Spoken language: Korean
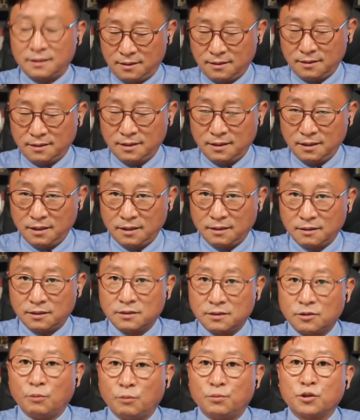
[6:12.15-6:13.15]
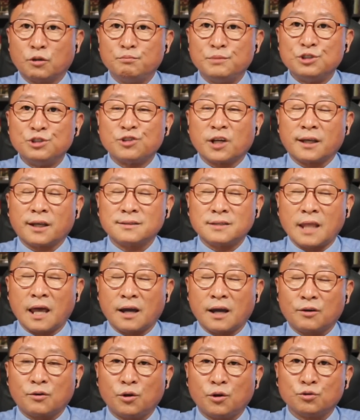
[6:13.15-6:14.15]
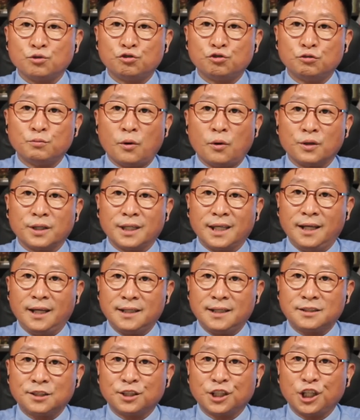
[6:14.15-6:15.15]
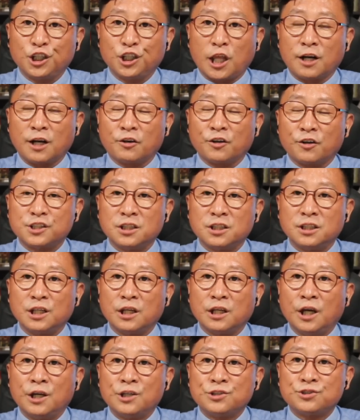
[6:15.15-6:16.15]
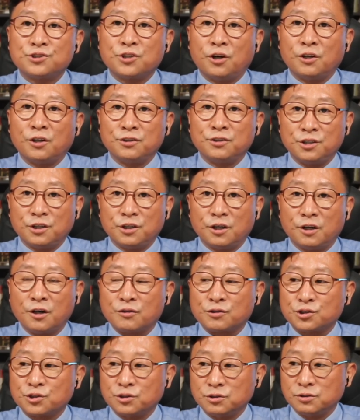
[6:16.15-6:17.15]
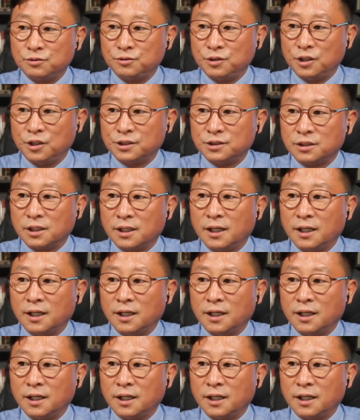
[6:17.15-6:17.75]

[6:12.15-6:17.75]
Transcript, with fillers: 이 더불어민주당의 대권 후보 1등이 될 것이니 전역 위원은